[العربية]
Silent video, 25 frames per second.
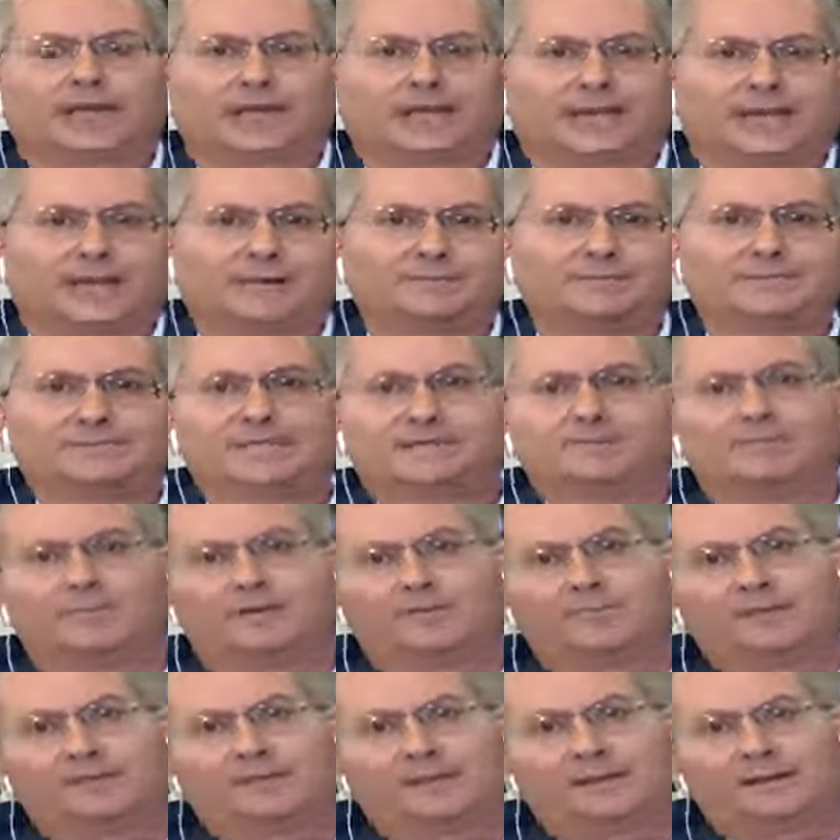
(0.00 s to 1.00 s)
ال 50%
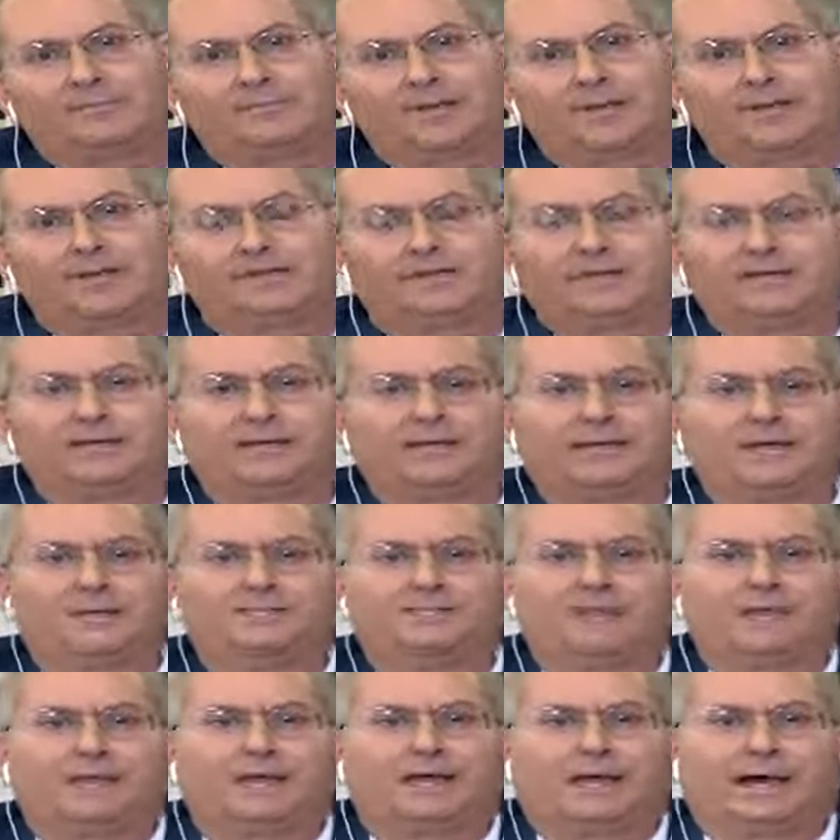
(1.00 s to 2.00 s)
الباقيين
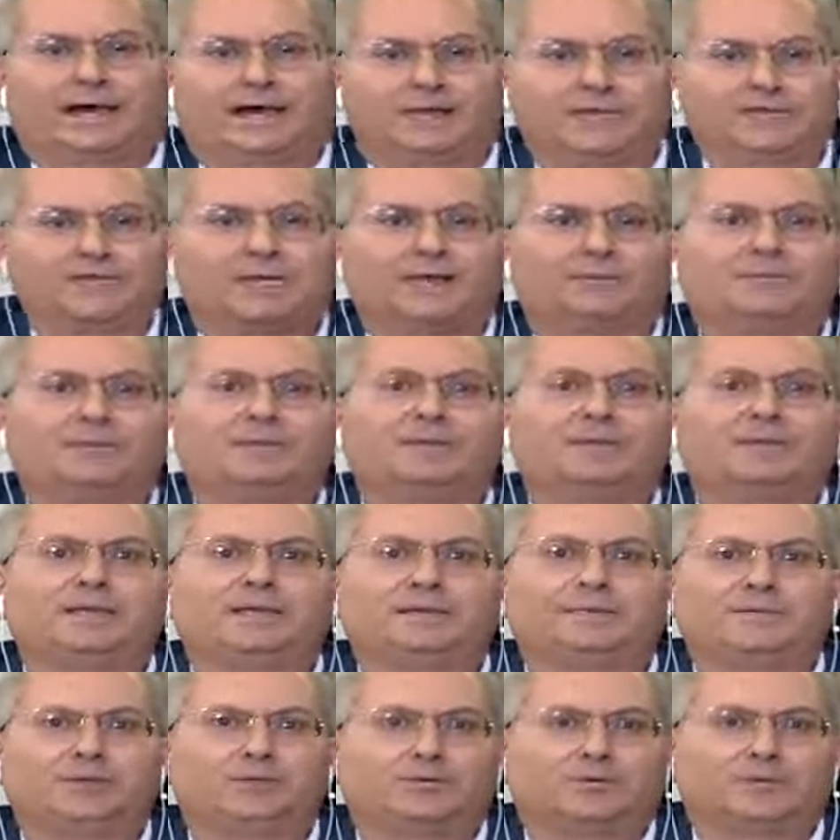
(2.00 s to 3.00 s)
10%
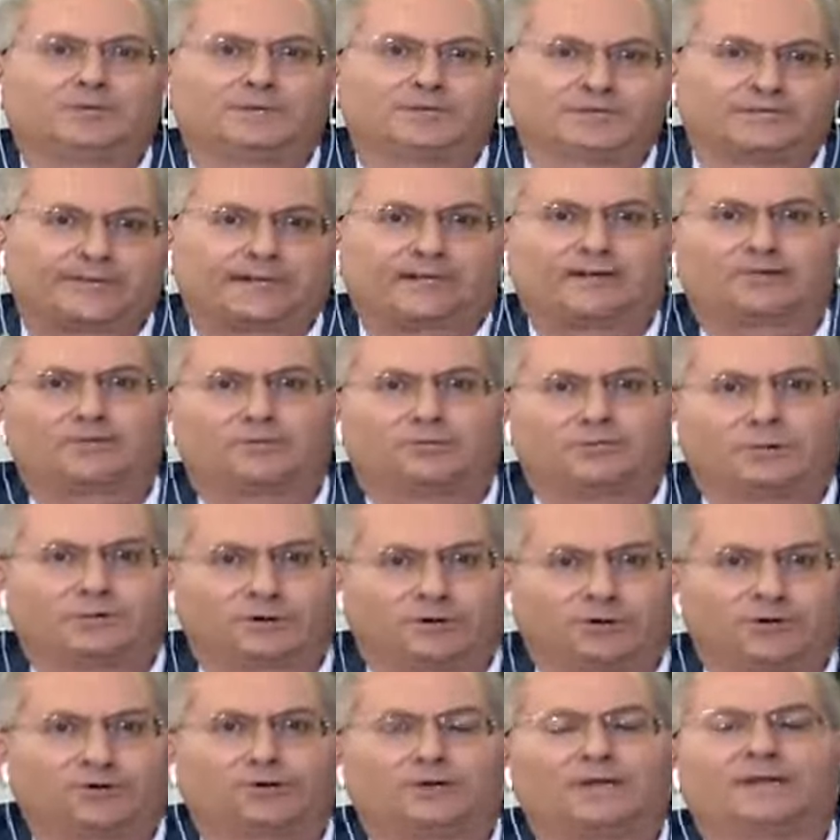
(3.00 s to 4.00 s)
منهم بسكروا
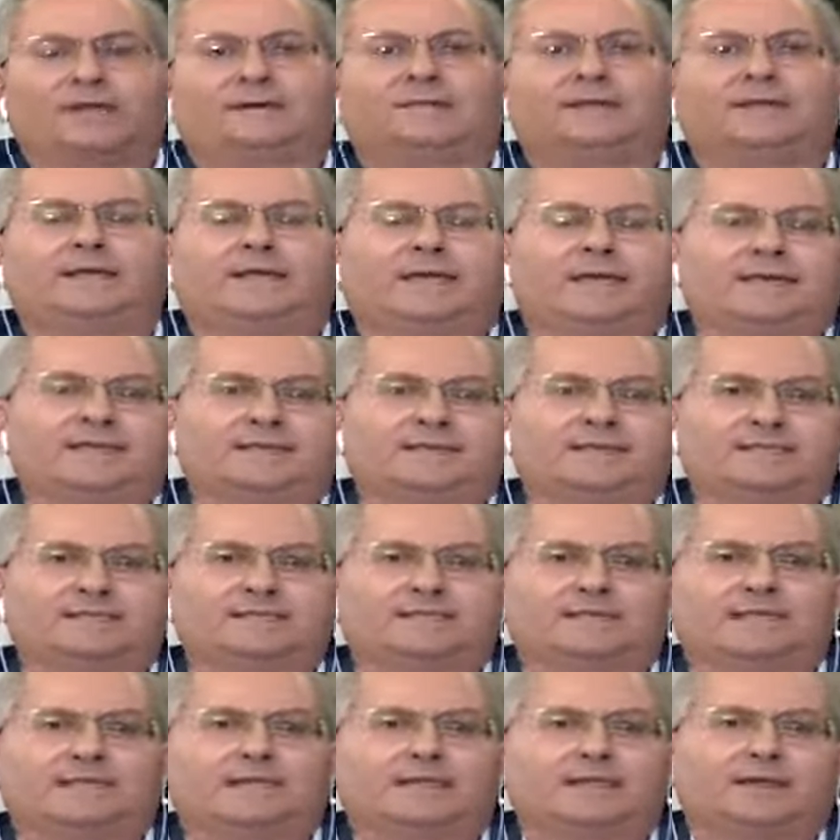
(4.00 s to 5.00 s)
من هون لنهاية
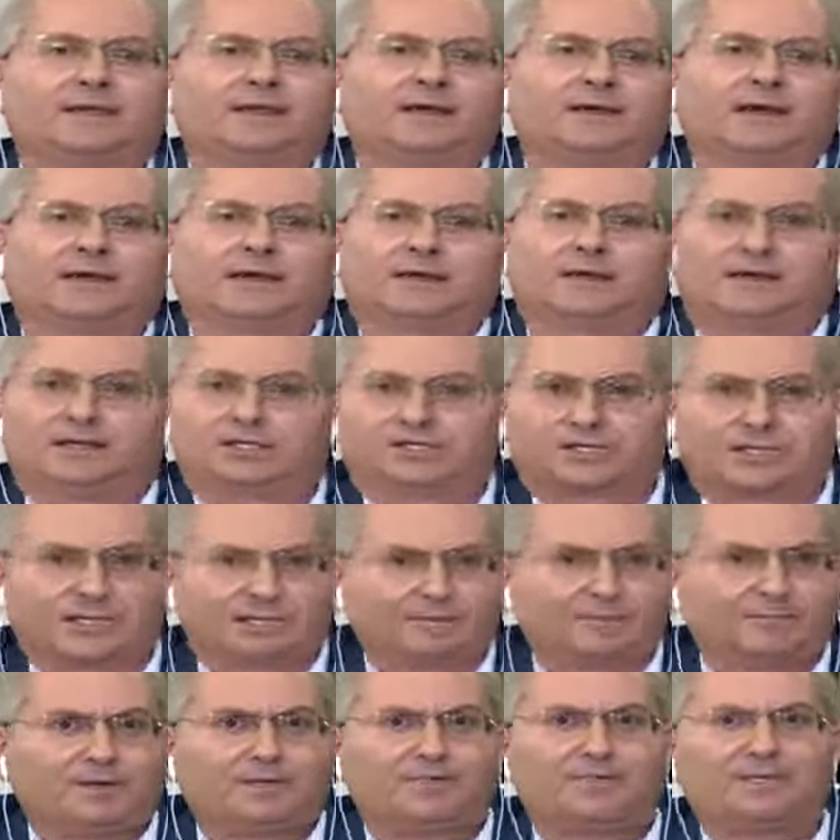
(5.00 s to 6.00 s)
السنة 20%
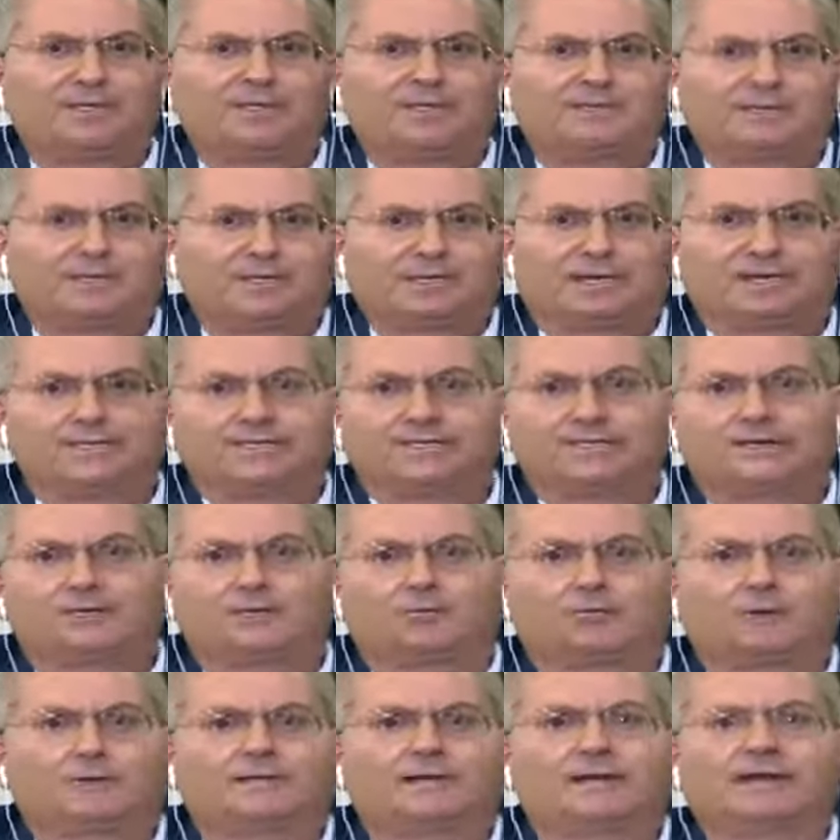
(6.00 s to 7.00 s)

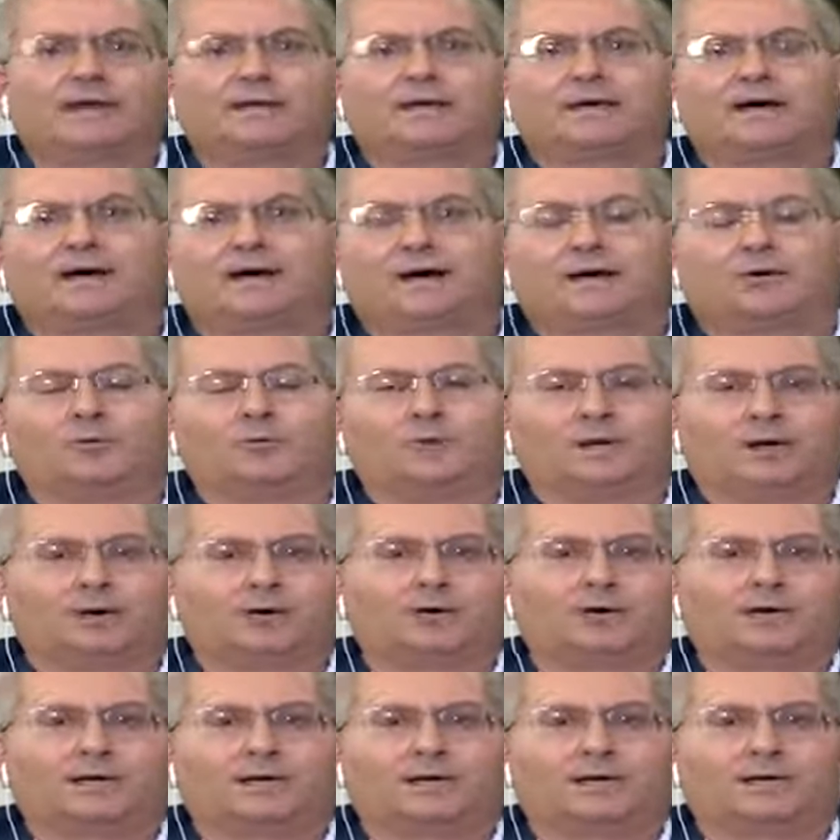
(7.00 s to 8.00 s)
بيتعثروا بطريقة أو
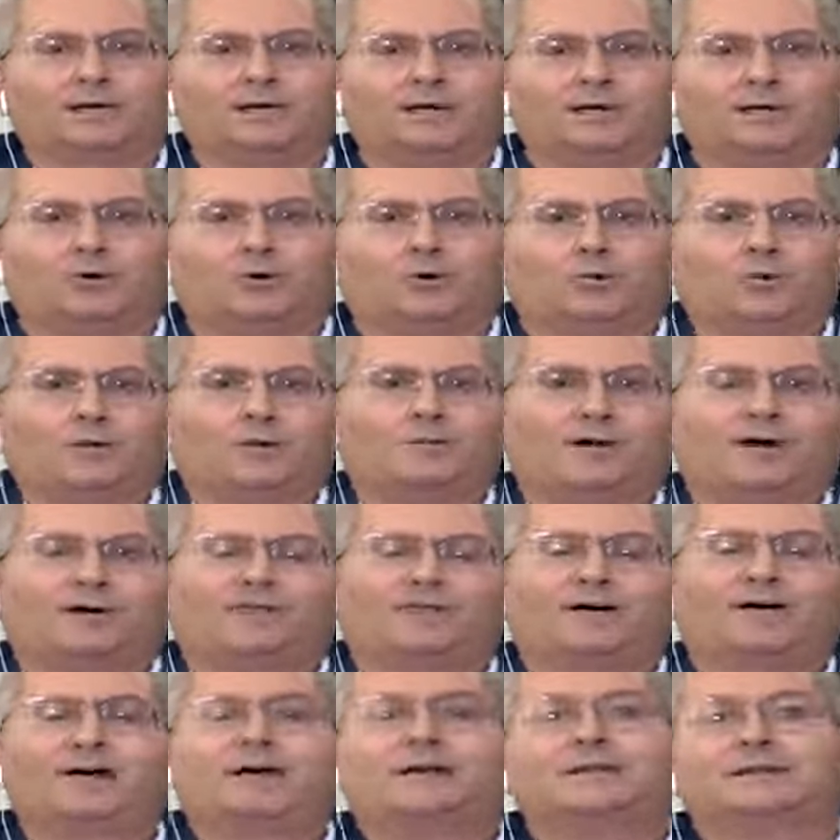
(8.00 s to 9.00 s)
بأخرى وبيبقى
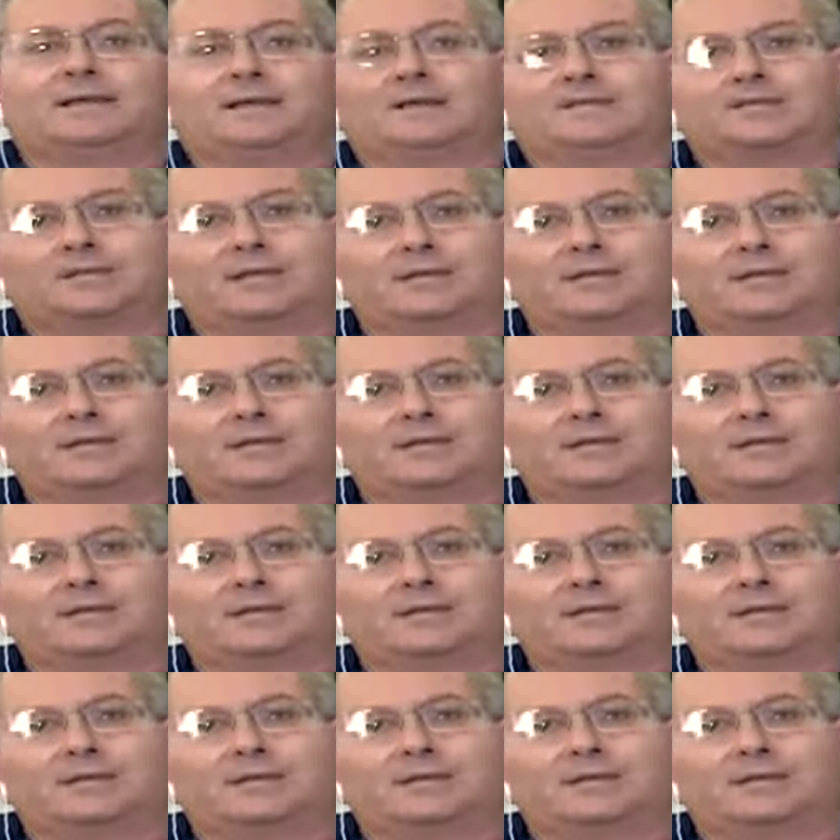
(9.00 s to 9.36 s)
فقط 20%